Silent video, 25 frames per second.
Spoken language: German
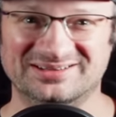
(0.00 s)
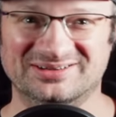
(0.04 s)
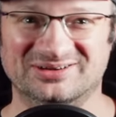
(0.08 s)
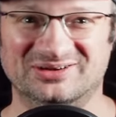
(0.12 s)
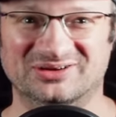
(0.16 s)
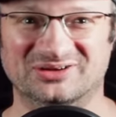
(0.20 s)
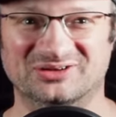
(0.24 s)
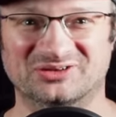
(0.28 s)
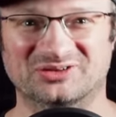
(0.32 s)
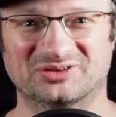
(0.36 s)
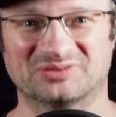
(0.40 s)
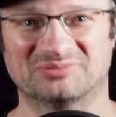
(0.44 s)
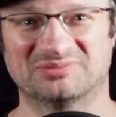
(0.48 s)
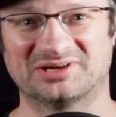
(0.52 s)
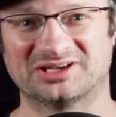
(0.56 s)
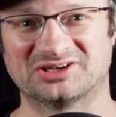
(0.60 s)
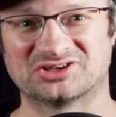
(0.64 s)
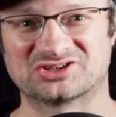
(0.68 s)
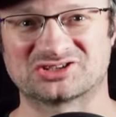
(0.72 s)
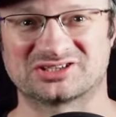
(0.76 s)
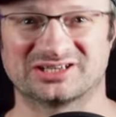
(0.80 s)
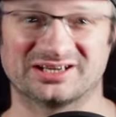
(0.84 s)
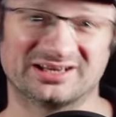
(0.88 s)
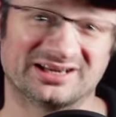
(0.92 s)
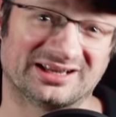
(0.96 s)
Und äh, meine
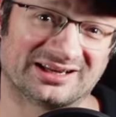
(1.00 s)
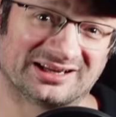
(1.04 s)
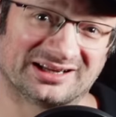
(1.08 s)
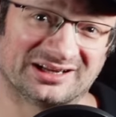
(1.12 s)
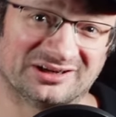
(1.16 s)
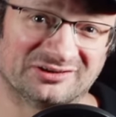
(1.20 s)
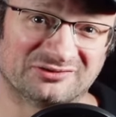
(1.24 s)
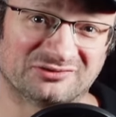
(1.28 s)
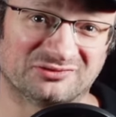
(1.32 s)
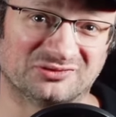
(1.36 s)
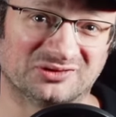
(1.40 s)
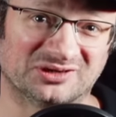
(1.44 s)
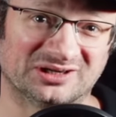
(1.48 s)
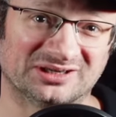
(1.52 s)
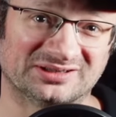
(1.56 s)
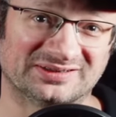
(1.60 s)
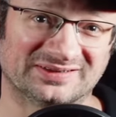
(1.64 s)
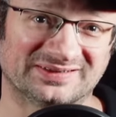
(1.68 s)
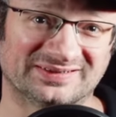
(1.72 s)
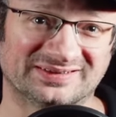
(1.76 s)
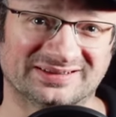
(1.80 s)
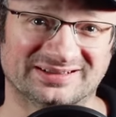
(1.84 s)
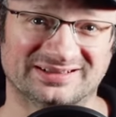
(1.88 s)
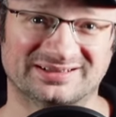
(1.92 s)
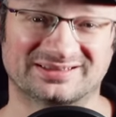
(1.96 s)
Standardantwort
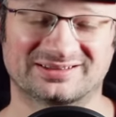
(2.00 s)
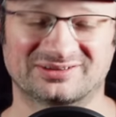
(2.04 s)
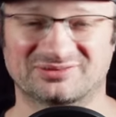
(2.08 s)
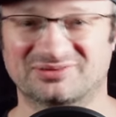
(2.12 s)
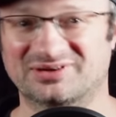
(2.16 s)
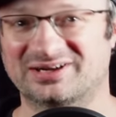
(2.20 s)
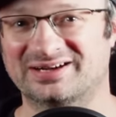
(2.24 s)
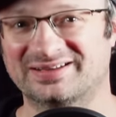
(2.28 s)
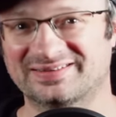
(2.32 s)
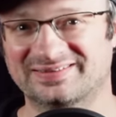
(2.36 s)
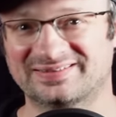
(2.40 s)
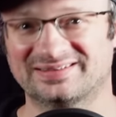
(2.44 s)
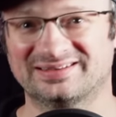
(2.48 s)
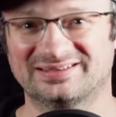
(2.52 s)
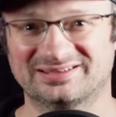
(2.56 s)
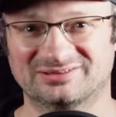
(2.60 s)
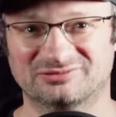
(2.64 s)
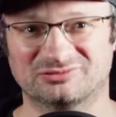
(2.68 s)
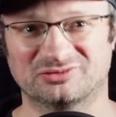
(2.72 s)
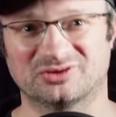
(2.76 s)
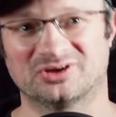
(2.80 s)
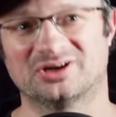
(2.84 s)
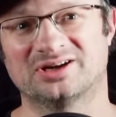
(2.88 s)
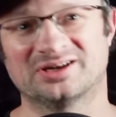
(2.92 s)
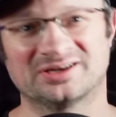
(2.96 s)
ist halt quasi
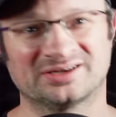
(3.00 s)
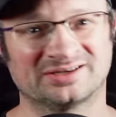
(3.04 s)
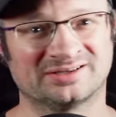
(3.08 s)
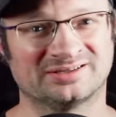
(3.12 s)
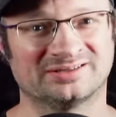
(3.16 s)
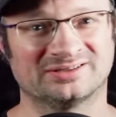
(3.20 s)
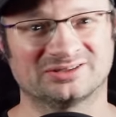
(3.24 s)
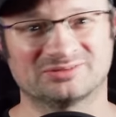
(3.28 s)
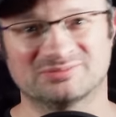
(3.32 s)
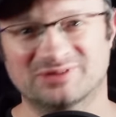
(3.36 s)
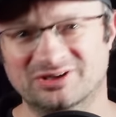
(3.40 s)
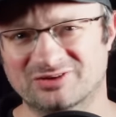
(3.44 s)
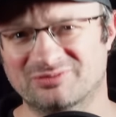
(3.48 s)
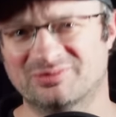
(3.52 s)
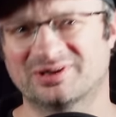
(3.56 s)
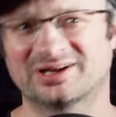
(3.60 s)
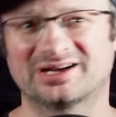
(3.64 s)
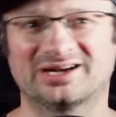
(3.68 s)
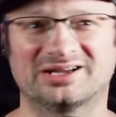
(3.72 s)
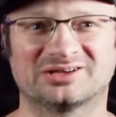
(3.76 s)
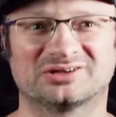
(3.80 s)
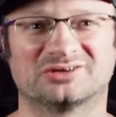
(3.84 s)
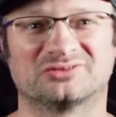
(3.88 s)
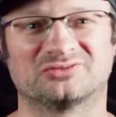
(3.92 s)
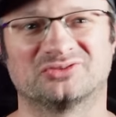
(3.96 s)
folgende. Ich mache es mal
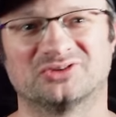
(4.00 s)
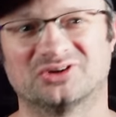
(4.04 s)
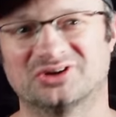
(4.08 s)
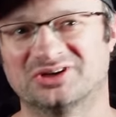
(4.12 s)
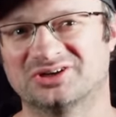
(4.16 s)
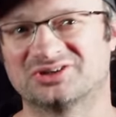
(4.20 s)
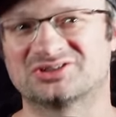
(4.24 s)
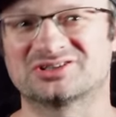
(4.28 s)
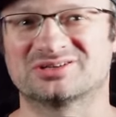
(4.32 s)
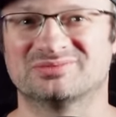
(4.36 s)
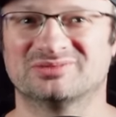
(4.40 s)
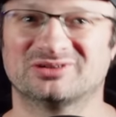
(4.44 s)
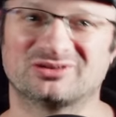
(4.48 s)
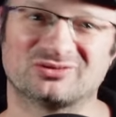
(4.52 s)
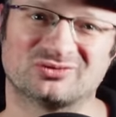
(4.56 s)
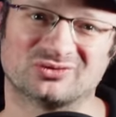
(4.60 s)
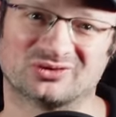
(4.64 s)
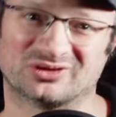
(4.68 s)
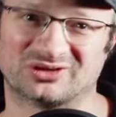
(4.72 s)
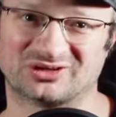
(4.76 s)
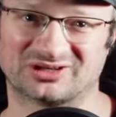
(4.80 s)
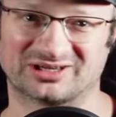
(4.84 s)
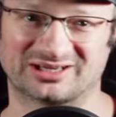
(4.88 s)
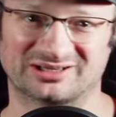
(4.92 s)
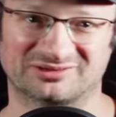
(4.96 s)
gerade auf Deutsch, damit es für
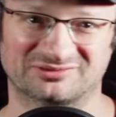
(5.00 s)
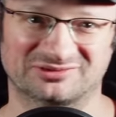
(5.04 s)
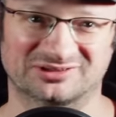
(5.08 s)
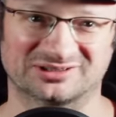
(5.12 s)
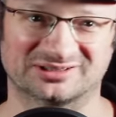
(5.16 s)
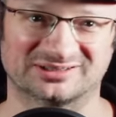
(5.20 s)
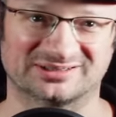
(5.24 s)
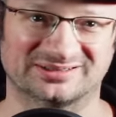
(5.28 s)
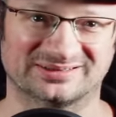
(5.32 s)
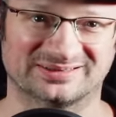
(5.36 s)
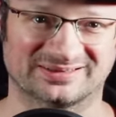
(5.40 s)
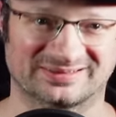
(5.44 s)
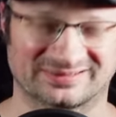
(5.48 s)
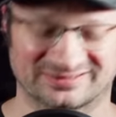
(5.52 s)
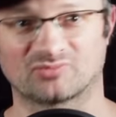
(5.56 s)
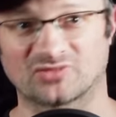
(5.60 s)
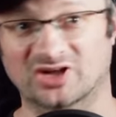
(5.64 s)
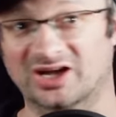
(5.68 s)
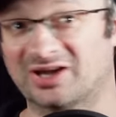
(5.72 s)
euch einfacher ist.